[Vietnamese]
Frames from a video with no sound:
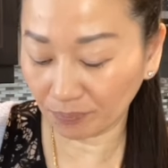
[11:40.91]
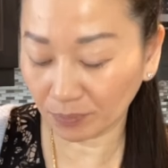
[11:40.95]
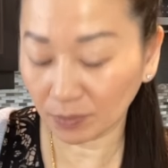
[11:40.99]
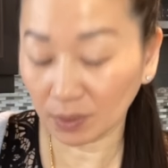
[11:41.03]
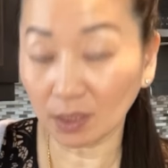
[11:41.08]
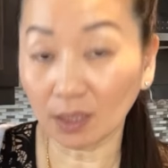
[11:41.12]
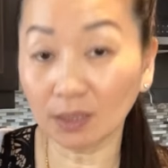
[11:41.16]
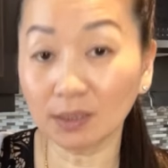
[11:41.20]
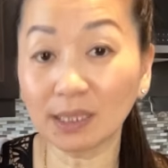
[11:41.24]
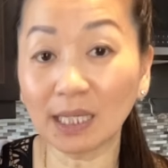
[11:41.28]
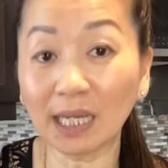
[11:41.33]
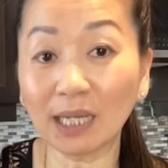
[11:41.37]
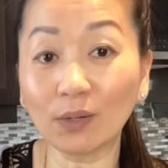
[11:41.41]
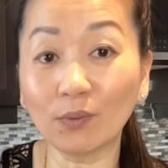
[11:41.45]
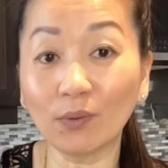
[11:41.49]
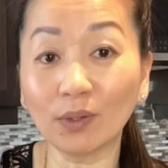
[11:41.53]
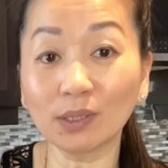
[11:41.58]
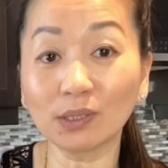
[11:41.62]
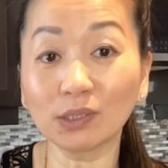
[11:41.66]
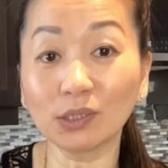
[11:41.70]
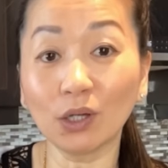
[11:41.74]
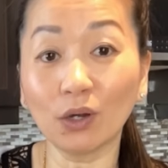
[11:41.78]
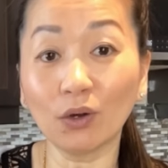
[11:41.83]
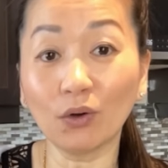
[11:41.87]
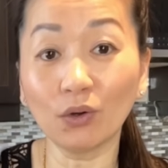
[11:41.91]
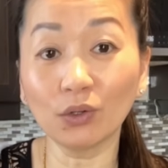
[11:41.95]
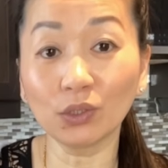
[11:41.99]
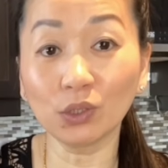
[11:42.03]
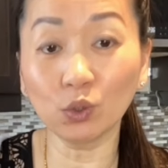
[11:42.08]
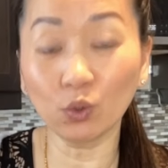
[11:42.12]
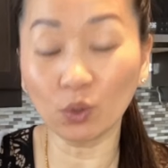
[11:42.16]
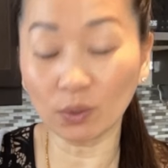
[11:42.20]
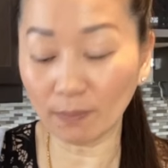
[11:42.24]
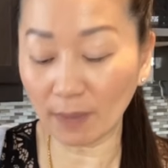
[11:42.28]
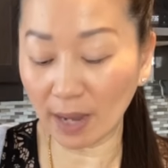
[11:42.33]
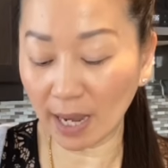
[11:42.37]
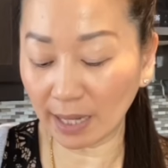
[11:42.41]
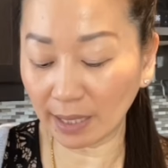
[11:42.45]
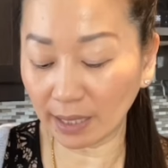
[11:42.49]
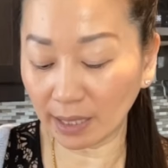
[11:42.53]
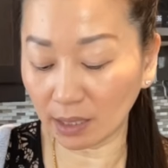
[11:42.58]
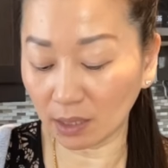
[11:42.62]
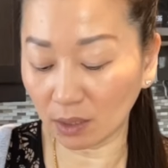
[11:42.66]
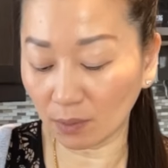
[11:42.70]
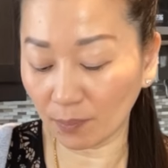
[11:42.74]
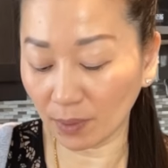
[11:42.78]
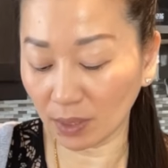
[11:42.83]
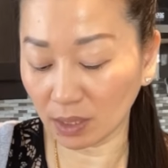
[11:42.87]
tại sao quạt cho du ban này
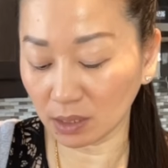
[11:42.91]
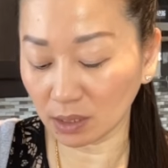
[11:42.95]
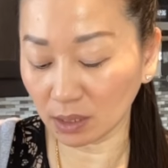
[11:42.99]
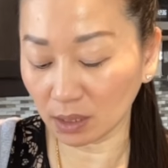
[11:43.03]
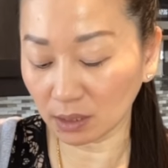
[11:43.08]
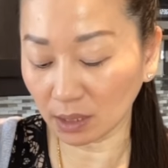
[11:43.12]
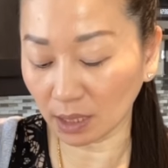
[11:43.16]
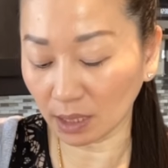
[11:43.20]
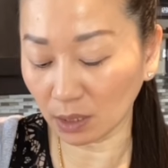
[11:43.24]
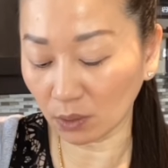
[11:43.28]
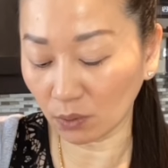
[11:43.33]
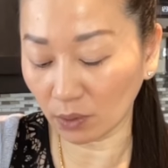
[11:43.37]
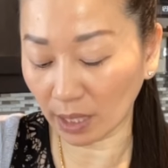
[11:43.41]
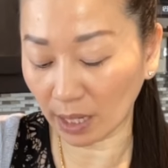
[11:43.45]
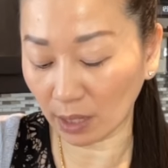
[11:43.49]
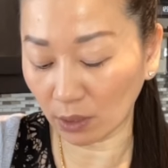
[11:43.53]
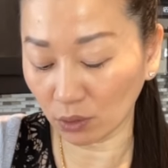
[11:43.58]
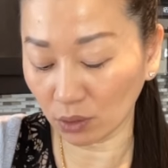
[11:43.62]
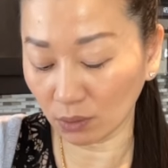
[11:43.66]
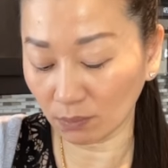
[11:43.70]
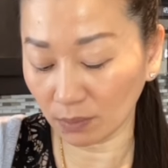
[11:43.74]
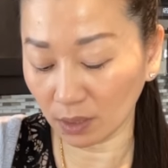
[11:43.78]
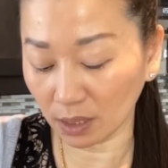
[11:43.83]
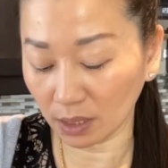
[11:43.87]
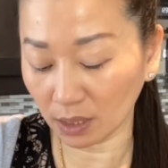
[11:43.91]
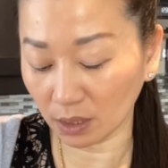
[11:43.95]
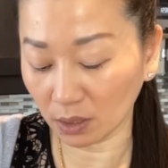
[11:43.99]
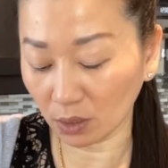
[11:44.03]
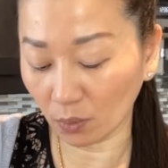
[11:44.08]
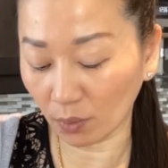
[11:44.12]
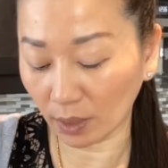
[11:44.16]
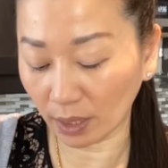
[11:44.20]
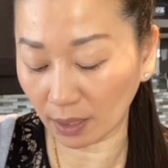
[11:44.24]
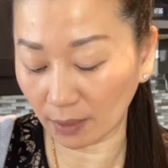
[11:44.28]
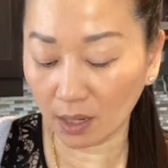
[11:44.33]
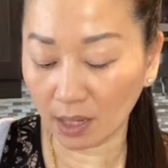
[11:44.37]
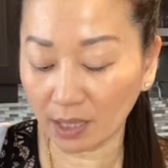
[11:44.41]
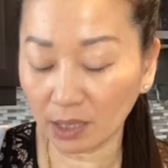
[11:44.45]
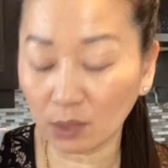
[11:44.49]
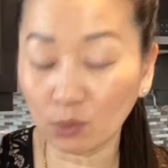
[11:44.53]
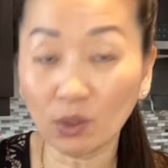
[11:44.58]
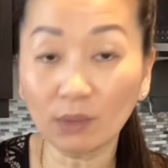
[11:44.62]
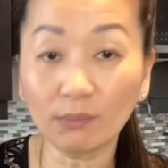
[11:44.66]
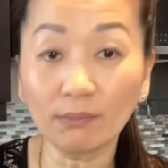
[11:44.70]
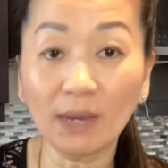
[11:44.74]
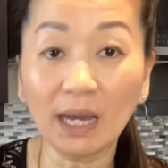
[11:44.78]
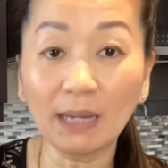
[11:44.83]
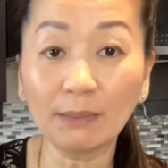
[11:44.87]
đầu bên chân tới quạt ao nhom linh hay quạt, hay
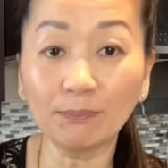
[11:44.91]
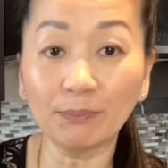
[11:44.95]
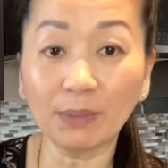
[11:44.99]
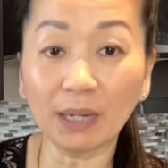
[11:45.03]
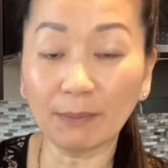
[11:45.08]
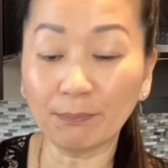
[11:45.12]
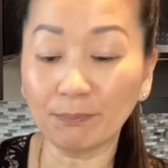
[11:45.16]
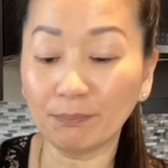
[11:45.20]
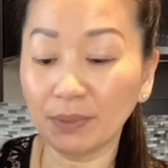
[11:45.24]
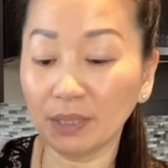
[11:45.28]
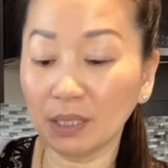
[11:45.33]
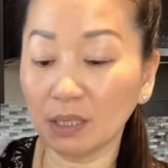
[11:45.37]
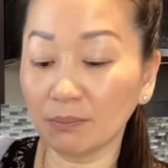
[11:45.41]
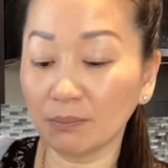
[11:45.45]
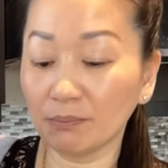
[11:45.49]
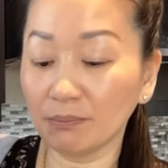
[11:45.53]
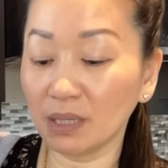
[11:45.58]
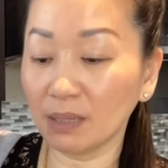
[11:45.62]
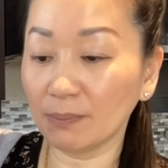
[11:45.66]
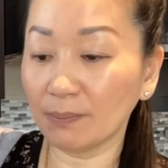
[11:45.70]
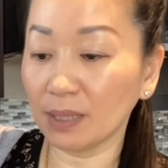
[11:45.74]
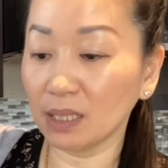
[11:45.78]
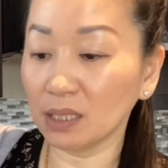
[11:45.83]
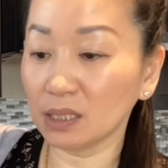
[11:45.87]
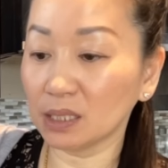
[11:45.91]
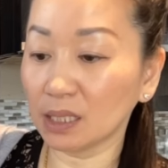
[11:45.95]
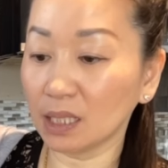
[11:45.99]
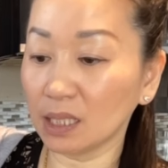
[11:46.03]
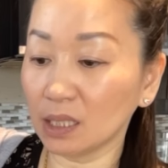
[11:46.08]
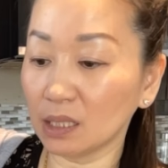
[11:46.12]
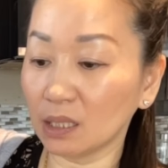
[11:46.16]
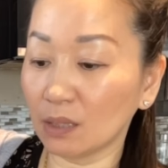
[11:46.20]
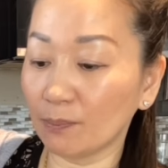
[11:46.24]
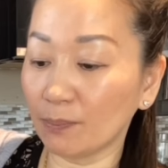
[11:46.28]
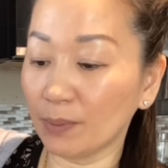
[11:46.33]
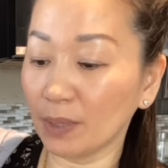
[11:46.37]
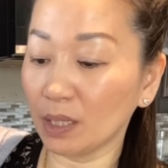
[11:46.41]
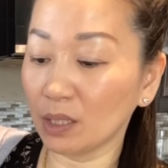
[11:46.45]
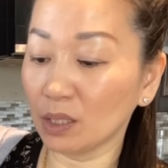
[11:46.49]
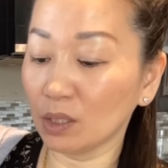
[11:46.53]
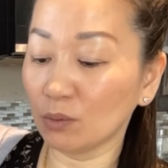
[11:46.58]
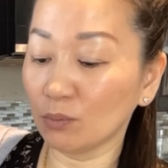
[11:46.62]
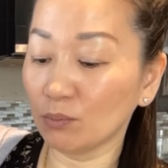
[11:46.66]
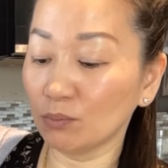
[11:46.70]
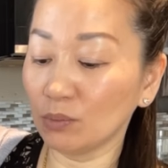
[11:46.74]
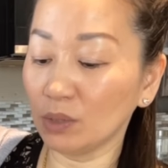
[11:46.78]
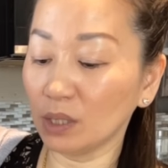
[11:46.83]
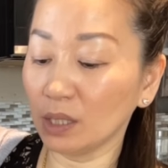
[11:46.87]
quạt ban prapi đầu biệp bên chân đầu bên
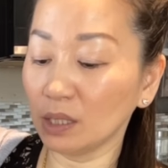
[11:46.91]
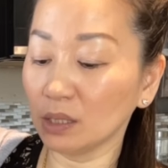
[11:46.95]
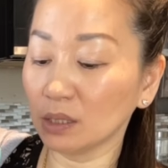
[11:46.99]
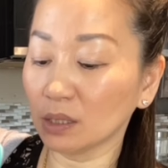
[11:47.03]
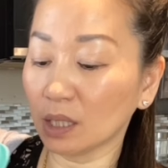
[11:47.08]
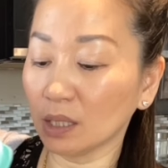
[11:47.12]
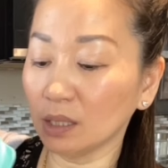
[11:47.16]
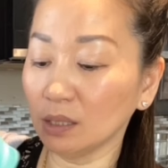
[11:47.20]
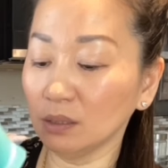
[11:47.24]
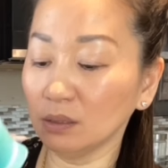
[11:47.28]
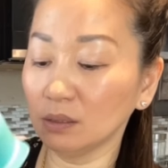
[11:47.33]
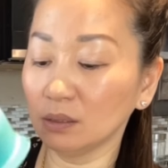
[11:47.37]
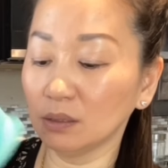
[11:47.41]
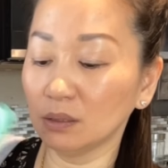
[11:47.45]
nhom linh tới,